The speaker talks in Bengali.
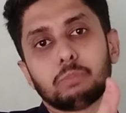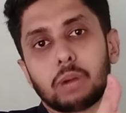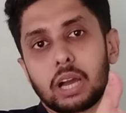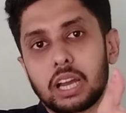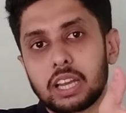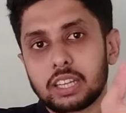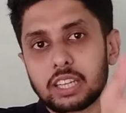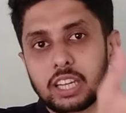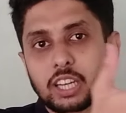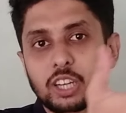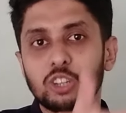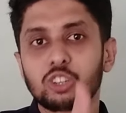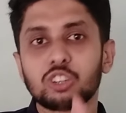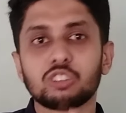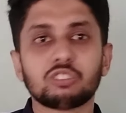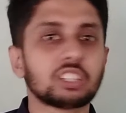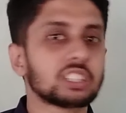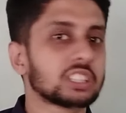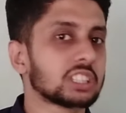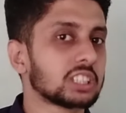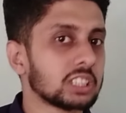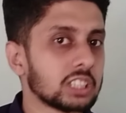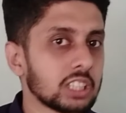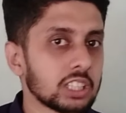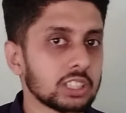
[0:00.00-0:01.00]
বাহিরের
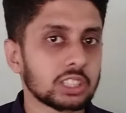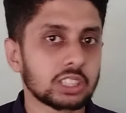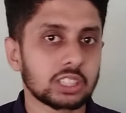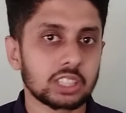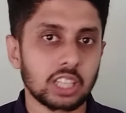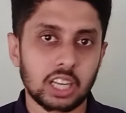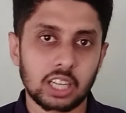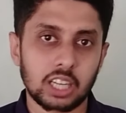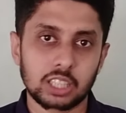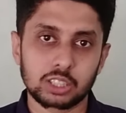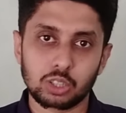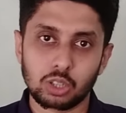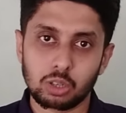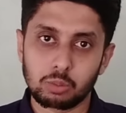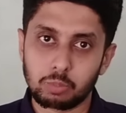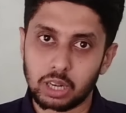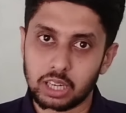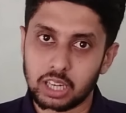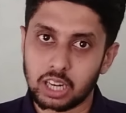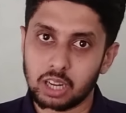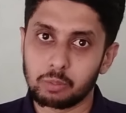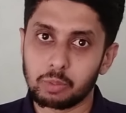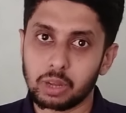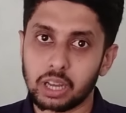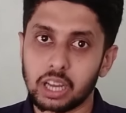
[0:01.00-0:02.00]
ইউনিভার্সিটিতে তারা যখন
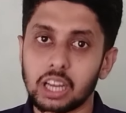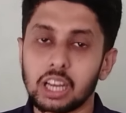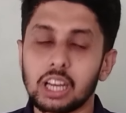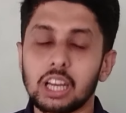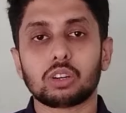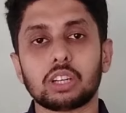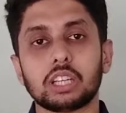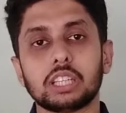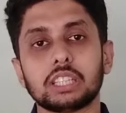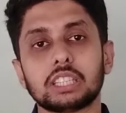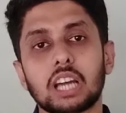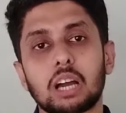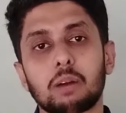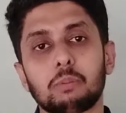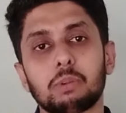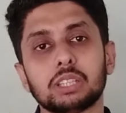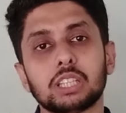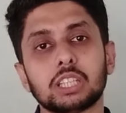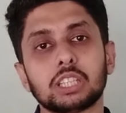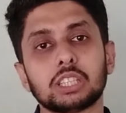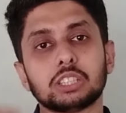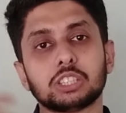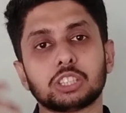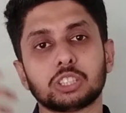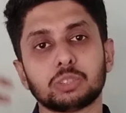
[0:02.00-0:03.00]
পাঠাবে তখন এটা
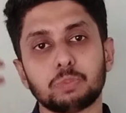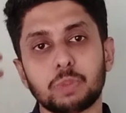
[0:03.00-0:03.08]
আমাদের